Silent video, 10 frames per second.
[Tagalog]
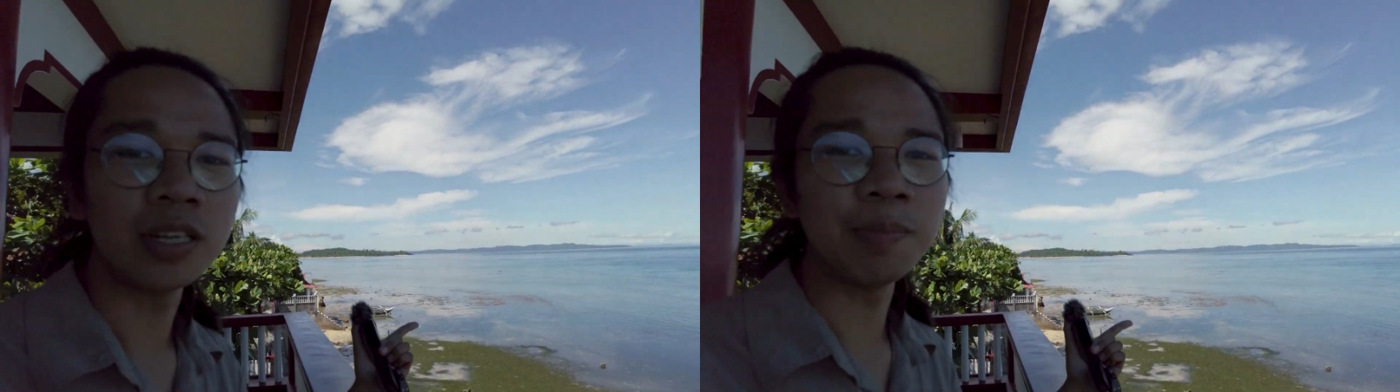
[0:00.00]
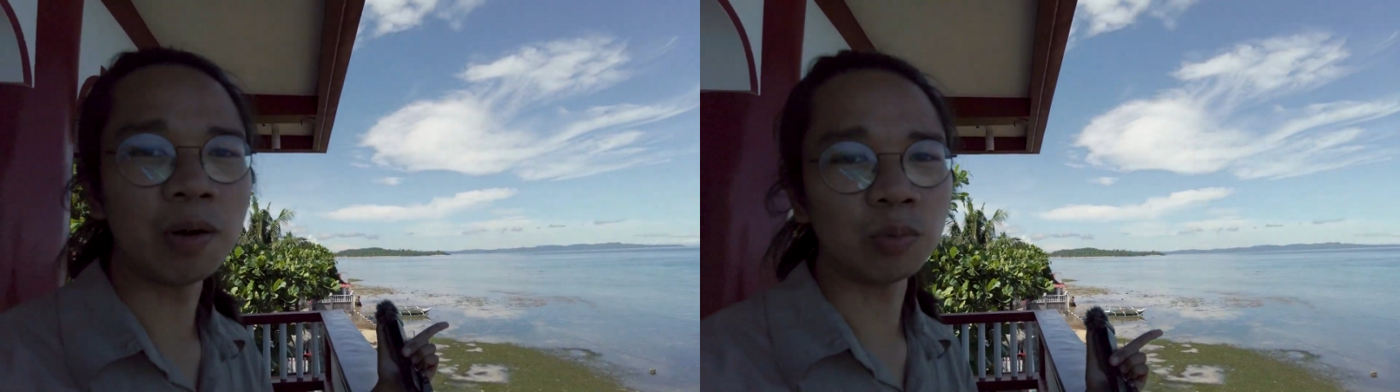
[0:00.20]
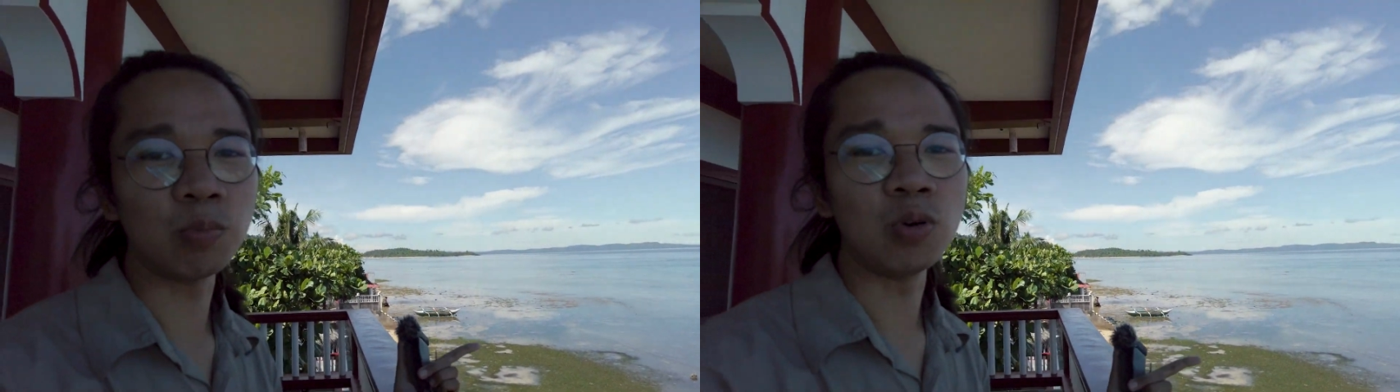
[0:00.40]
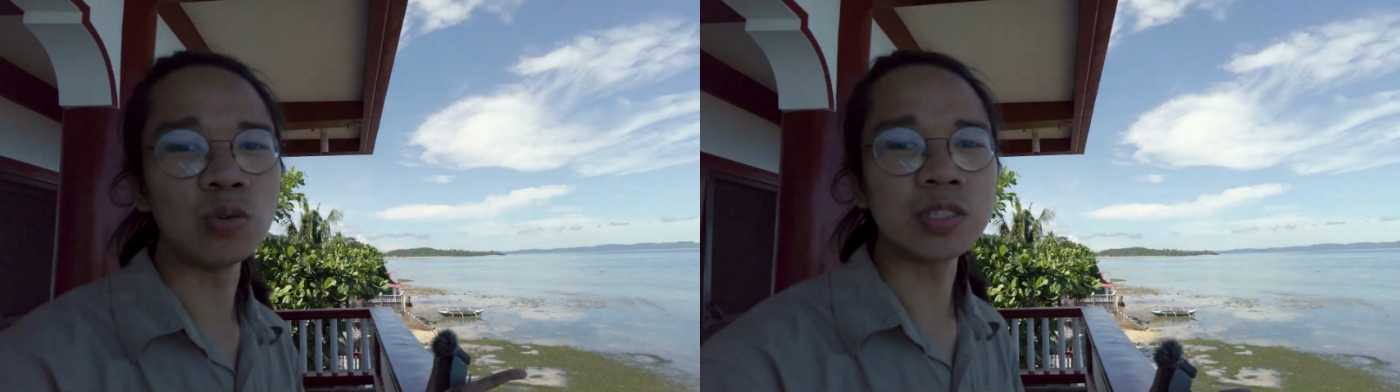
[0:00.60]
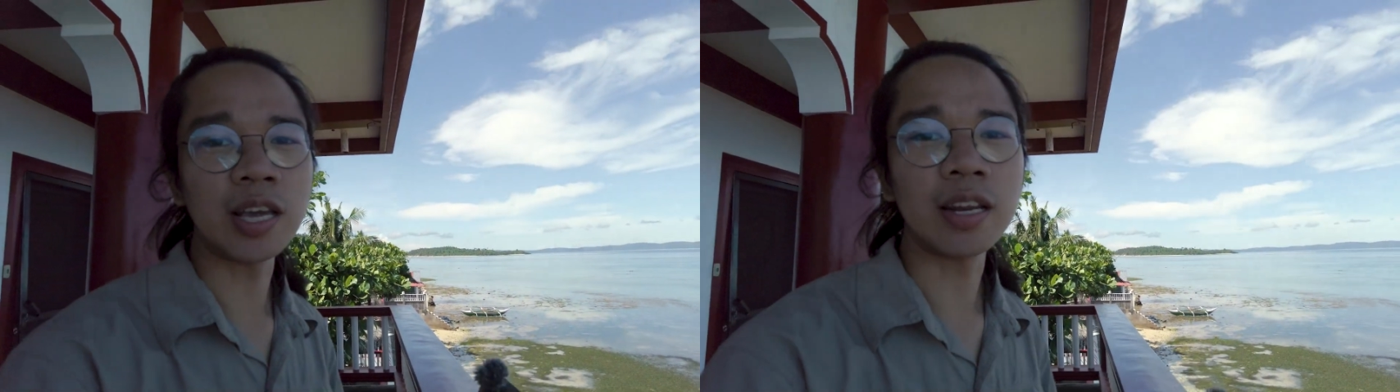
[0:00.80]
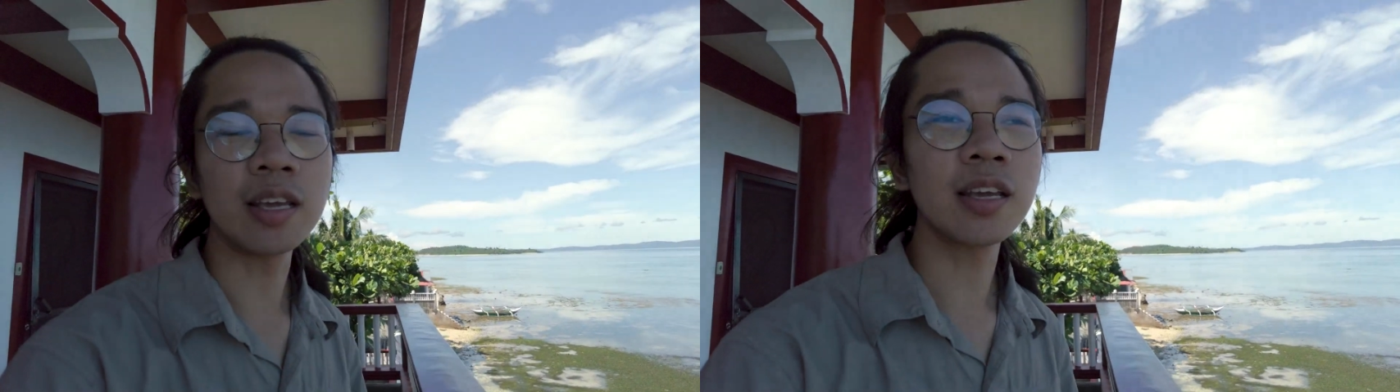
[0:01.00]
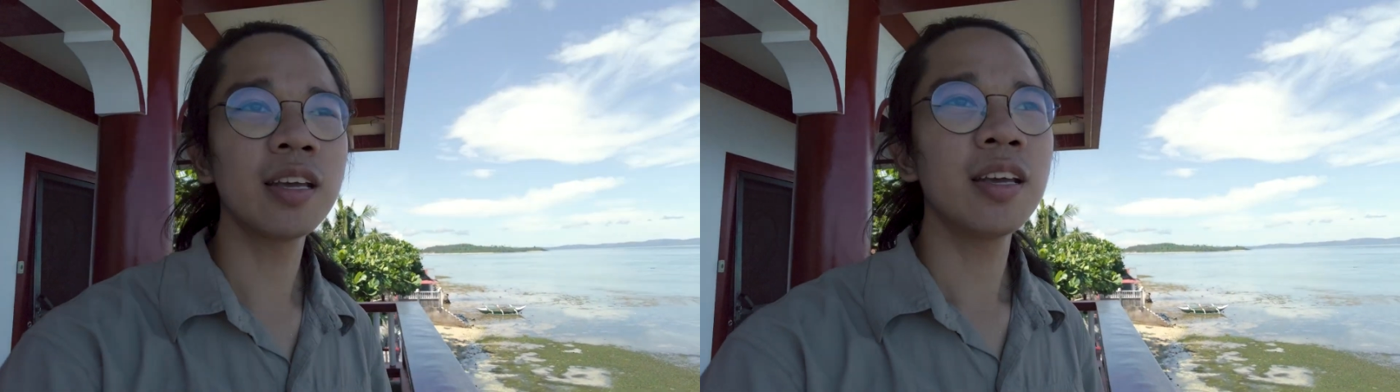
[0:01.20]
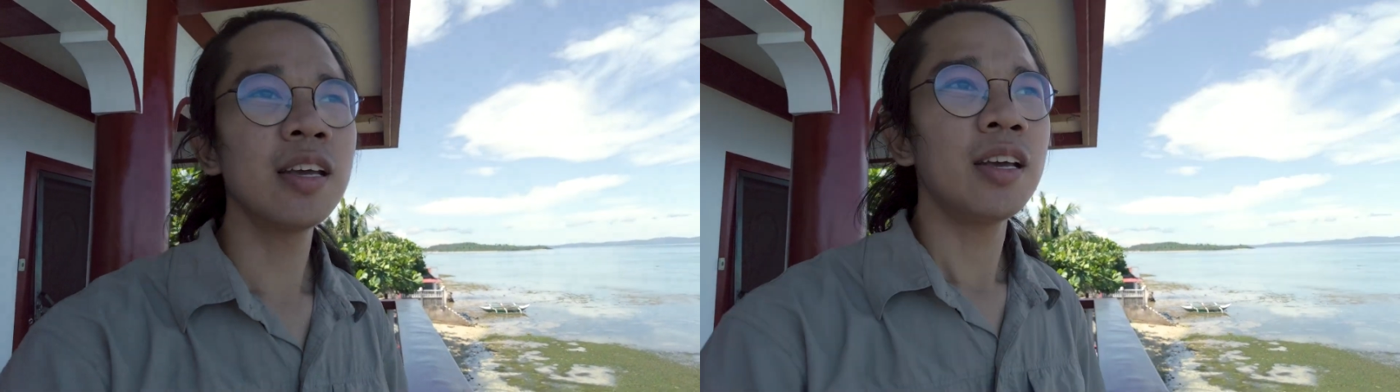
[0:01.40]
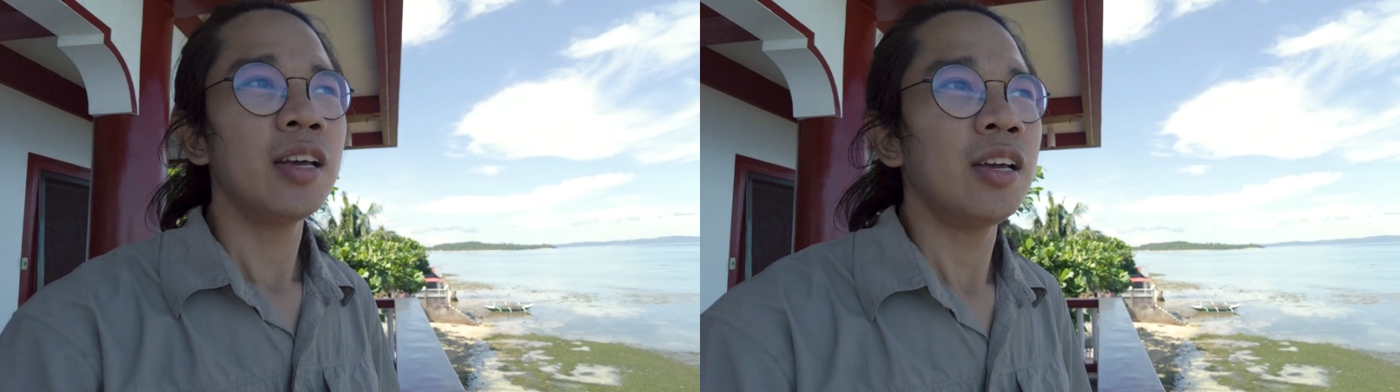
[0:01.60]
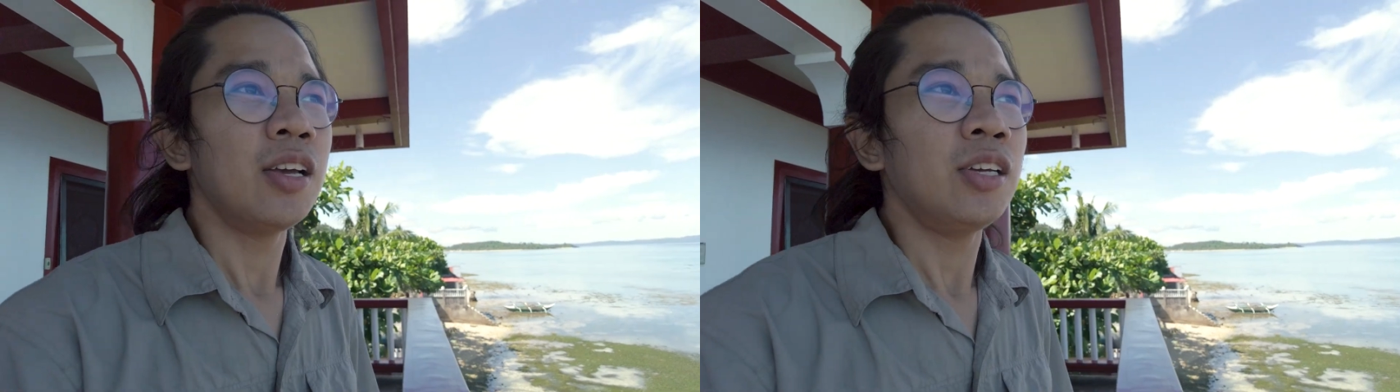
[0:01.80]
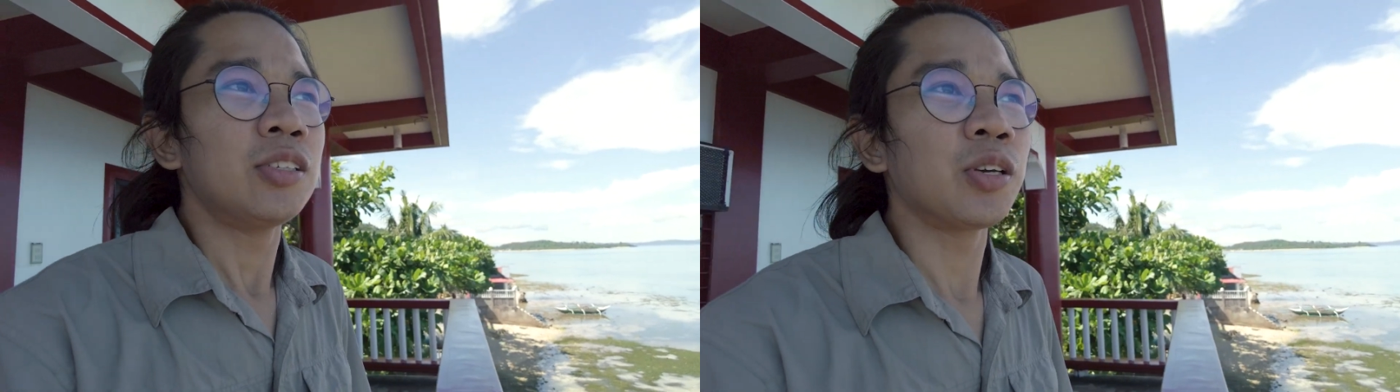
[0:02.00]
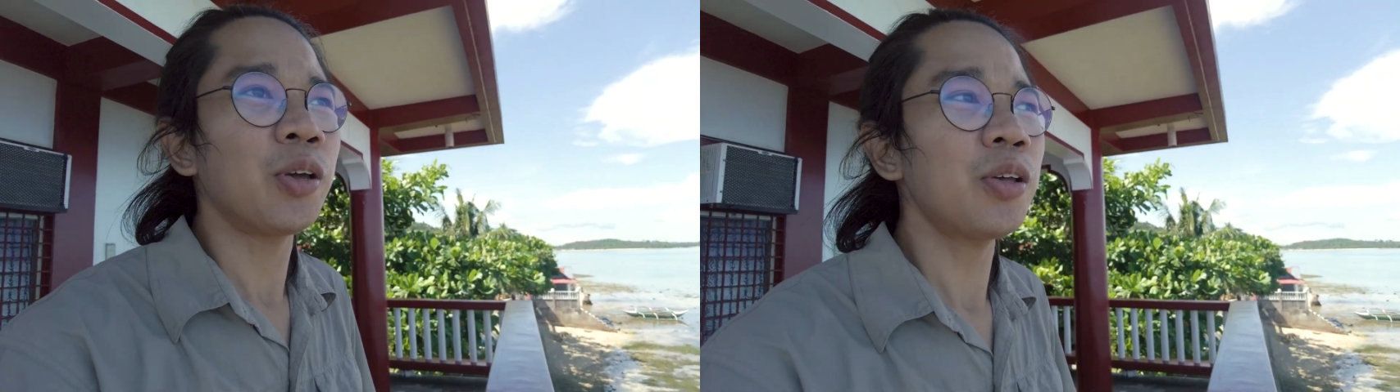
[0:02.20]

ni Mount Bulusan. So